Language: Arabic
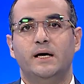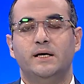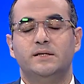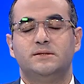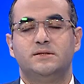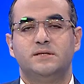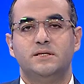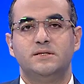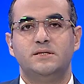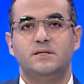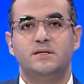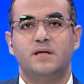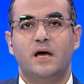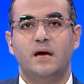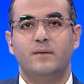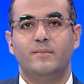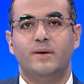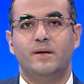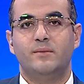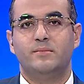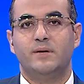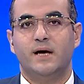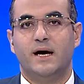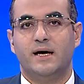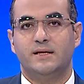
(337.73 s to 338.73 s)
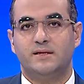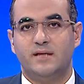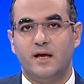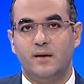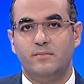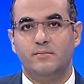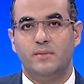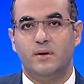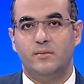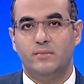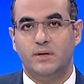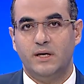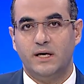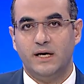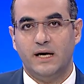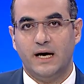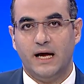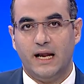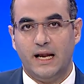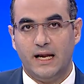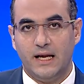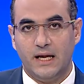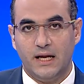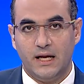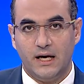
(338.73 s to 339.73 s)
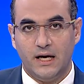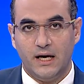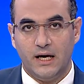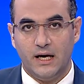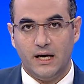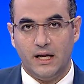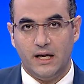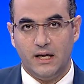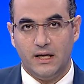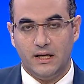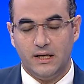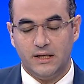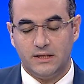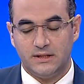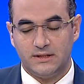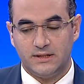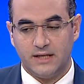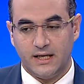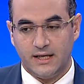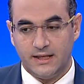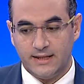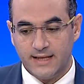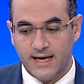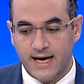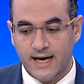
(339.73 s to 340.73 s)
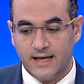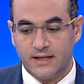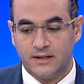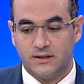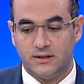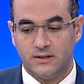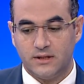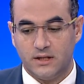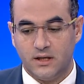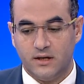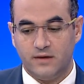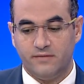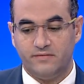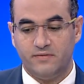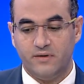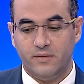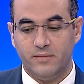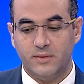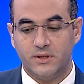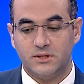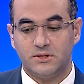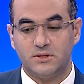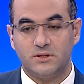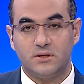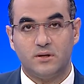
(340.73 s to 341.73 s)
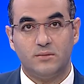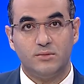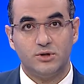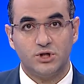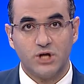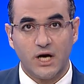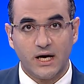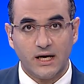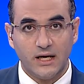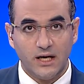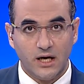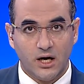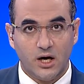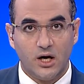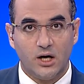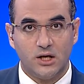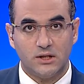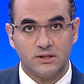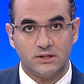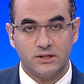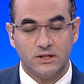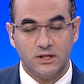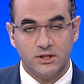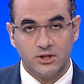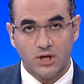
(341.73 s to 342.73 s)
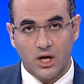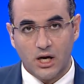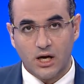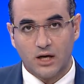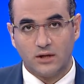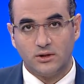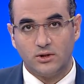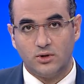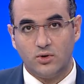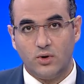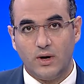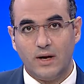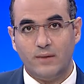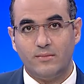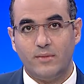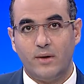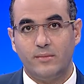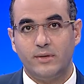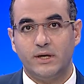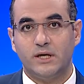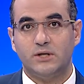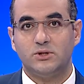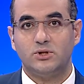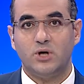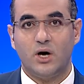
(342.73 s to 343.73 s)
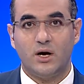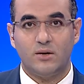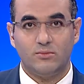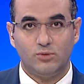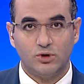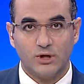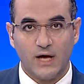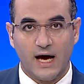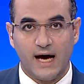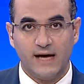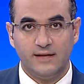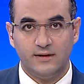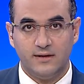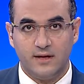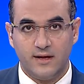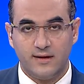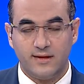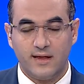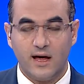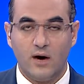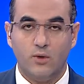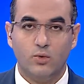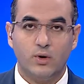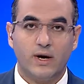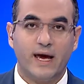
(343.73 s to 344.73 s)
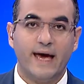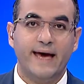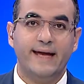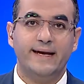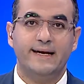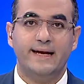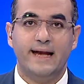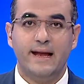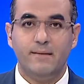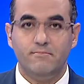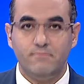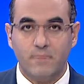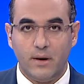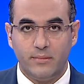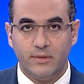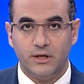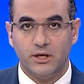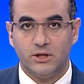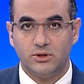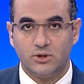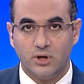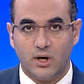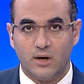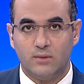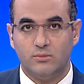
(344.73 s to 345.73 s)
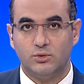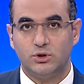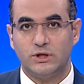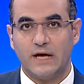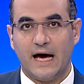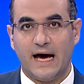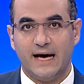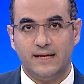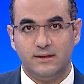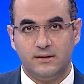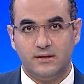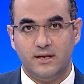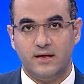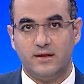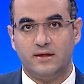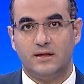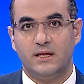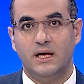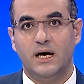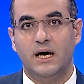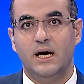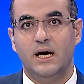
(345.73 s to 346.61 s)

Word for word: السيسي دايما بيهتم بالسيدات في مصر بشكل خاص لدرجه ان هو لما بيختار متحدث او كان لما بيختار متحدث